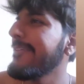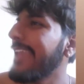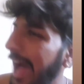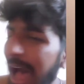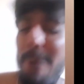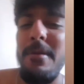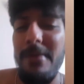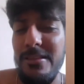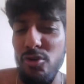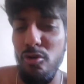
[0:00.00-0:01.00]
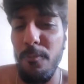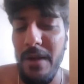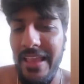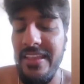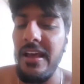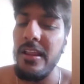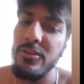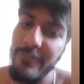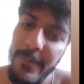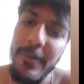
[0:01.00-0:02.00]
हम यहाँ पे बच्चों को पढ़ाएंगे
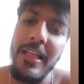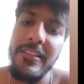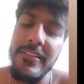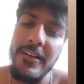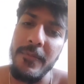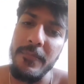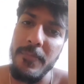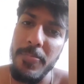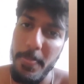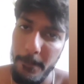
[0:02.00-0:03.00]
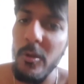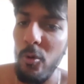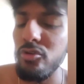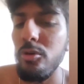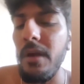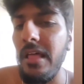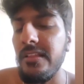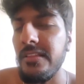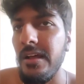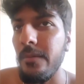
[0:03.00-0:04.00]
अरे तो वही पढ़ा देता कोर्स तो
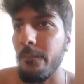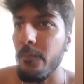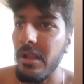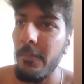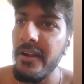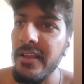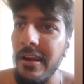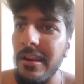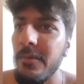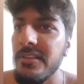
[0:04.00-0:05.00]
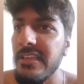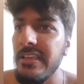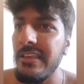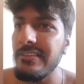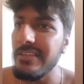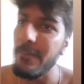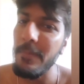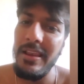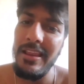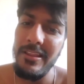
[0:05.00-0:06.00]
पढ़ा देता कमेंट कर रहे हैं बच्चे कि सर
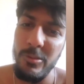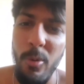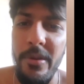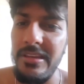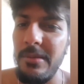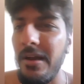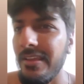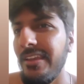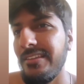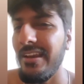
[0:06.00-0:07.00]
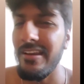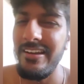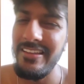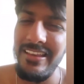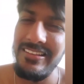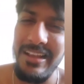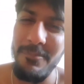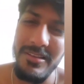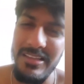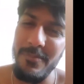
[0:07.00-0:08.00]
पहले दो महीने बाकी है सर नीट की
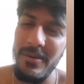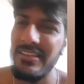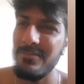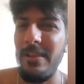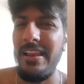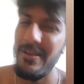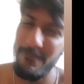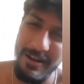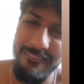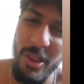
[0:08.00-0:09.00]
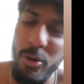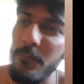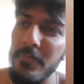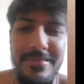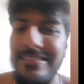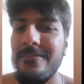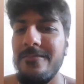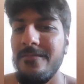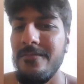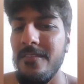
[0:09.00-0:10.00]
एग्ज़ाम में सर प्लीज़ पहले पढ़वा दो
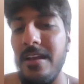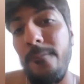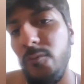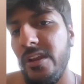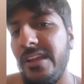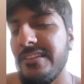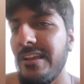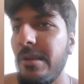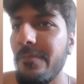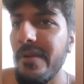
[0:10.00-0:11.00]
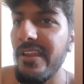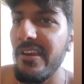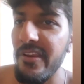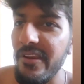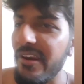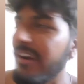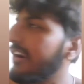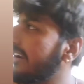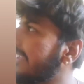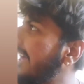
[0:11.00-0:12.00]
हम तो नए चैनल पे रि,
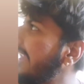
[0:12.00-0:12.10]
र,